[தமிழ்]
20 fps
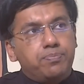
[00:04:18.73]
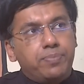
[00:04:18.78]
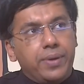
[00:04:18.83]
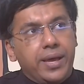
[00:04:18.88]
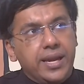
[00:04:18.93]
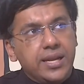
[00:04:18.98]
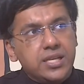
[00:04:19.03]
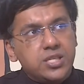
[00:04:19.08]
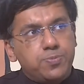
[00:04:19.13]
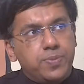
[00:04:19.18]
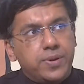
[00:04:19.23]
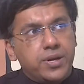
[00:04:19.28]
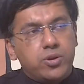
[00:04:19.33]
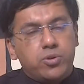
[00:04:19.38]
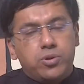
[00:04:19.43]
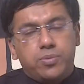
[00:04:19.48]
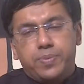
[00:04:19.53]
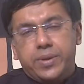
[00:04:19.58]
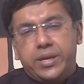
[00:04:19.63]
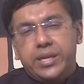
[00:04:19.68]
பேரண்ட்ஸ் பண்ணுற
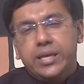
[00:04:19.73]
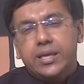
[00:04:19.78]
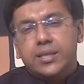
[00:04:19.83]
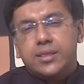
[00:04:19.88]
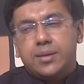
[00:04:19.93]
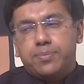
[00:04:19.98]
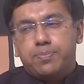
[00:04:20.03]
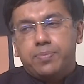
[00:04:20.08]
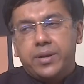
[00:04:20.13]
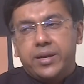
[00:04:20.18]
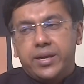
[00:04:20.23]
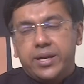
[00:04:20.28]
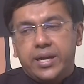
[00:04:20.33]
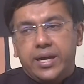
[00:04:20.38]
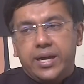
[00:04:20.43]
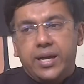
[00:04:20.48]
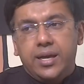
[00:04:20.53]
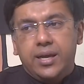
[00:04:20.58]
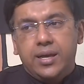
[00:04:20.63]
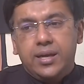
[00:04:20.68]
ஒரு பெரிய தப்பு
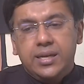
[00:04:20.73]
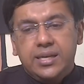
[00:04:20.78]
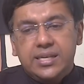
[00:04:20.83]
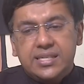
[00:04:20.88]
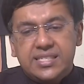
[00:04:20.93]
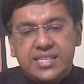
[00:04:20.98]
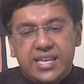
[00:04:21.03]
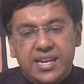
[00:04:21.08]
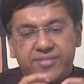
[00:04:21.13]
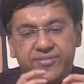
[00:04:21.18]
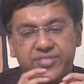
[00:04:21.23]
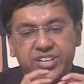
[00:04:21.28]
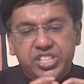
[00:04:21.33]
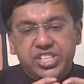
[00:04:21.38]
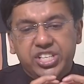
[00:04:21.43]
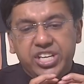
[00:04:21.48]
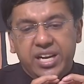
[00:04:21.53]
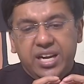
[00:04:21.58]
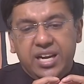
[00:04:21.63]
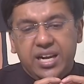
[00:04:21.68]
என்னென்னா சில
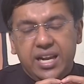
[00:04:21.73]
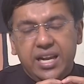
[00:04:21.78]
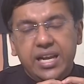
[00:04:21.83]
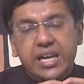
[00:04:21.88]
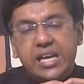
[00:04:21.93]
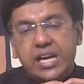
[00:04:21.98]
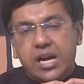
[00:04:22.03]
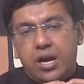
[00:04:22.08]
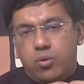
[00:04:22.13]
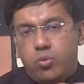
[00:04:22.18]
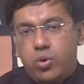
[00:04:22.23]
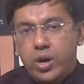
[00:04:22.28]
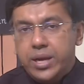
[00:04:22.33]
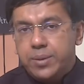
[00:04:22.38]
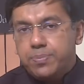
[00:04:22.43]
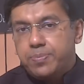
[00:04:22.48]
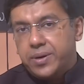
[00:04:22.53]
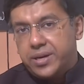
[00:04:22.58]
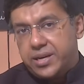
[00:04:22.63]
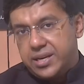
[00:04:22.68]
விஷயங்களை நீங்கள்
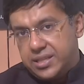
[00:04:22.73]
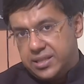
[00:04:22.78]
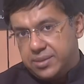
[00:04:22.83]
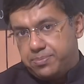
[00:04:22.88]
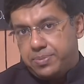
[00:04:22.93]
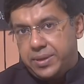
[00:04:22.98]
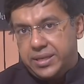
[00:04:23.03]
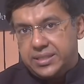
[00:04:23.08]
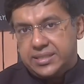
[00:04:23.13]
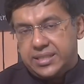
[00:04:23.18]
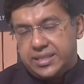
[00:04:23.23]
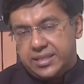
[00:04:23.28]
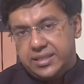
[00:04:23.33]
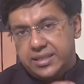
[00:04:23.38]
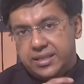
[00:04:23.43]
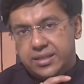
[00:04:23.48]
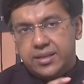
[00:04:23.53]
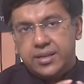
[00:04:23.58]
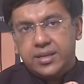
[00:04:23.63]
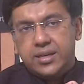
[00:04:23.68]
அவாய்ட் பண்ணுறது
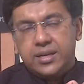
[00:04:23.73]
பேசுறது